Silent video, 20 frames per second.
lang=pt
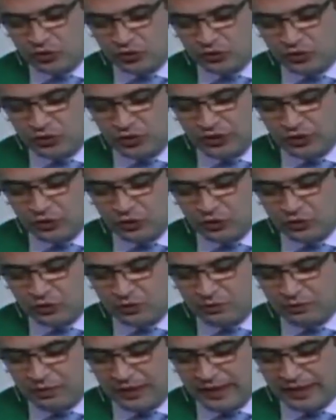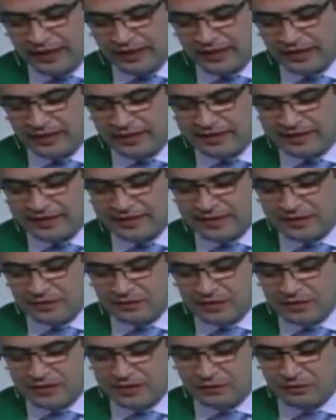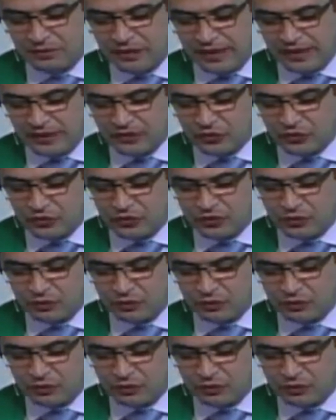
jejum para exames médicos.